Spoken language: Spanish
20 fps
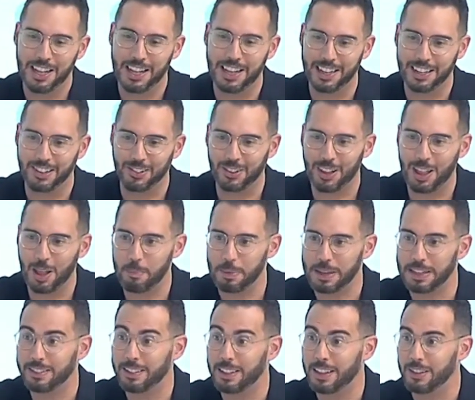en rueda de
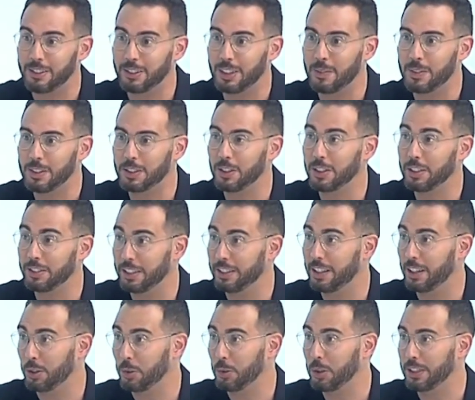prensa en el Ayuntamiento de
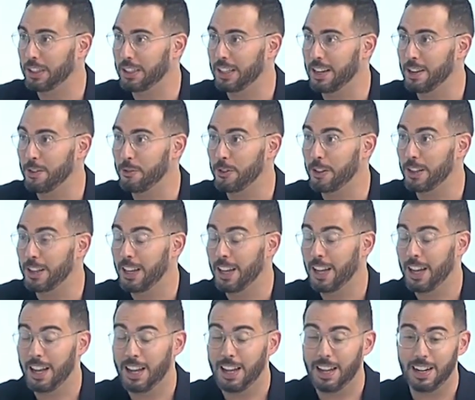Santa Cruz de Tenerife
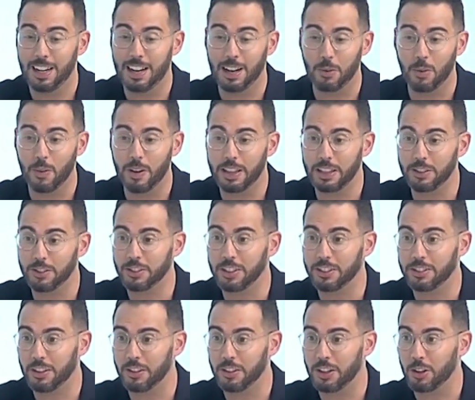la nueva edición del
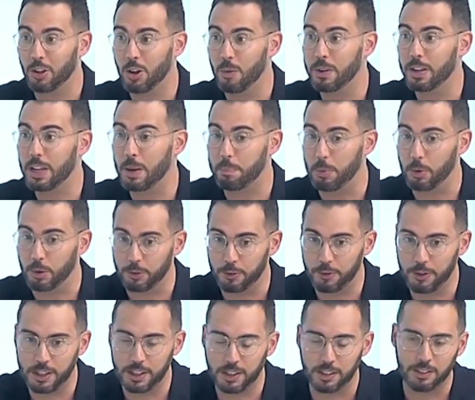Salón del Comi... que por
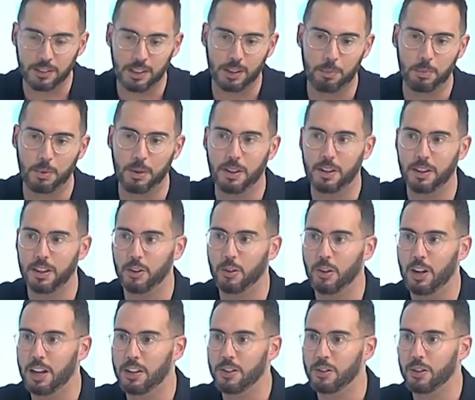fin, después de
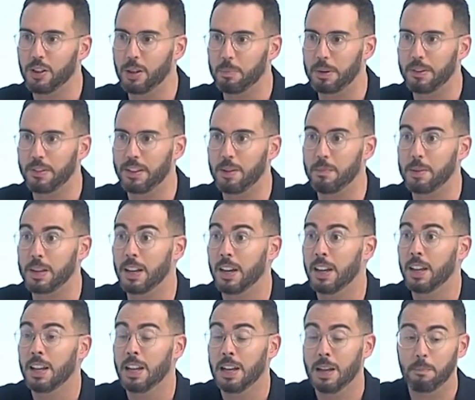dos años de pandemia,
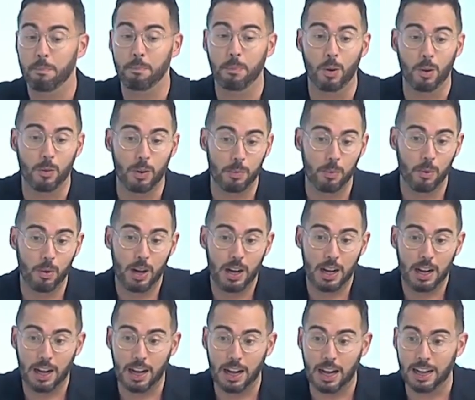volvemos
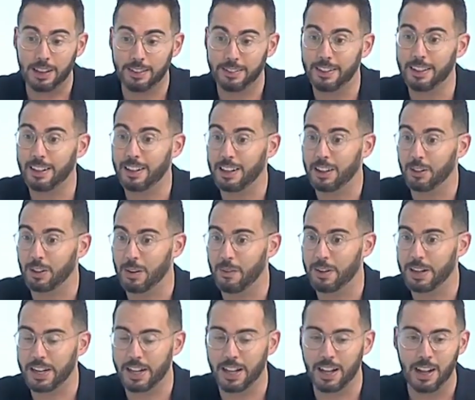a hacerla de una
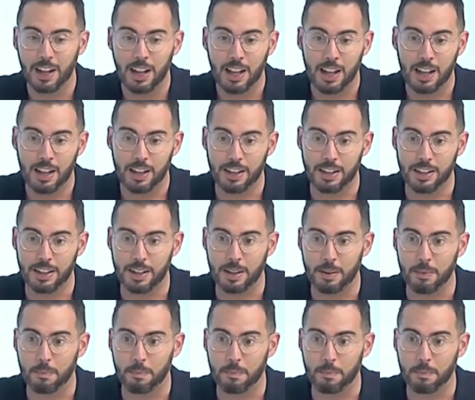manera eh,